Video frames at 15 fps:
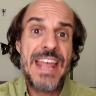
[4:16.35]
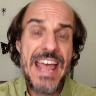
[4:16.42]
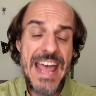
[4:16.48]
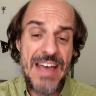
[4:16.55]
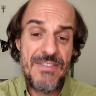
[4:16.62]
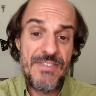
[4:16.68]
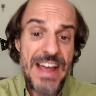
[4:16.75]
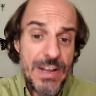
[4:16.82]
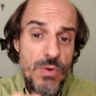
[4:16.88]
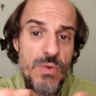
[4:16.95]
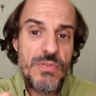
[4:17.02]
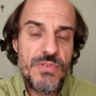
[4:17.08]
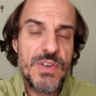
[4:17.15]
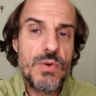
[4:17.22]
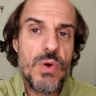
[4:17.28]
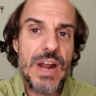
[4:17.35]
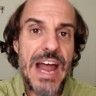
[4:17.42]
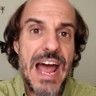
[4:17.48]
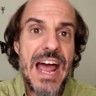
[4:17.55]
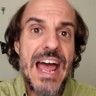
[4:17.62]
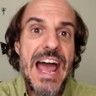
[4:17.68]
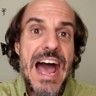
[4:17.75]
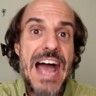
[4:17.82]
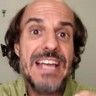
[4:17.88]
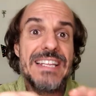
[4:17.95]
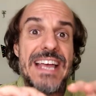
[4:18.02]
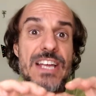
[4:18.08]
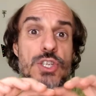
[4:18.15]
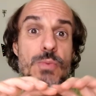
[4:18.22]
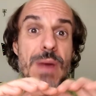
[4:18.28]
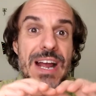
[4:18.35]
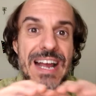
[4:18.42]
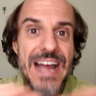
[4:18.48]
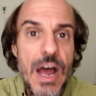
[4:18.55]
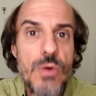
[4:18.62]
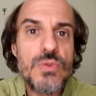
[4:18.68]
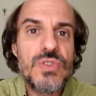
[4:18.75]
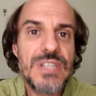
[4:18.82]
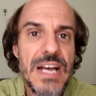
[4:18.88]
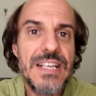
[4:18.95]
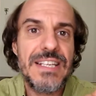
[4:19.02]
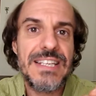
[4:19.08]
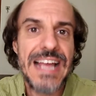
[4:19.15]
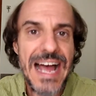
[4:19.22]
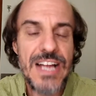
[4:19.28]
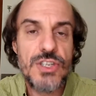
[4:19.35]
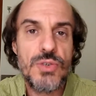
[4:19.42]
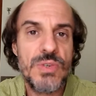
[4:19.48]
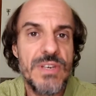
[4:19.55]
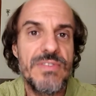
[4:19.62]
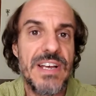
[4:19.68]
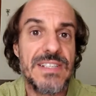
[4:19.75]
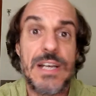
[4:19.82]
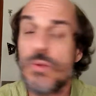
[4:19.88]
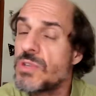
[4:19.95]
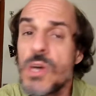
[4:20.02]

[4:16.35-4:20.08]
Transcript: É, vai configurar a ideia de uma causalidade realidade universal.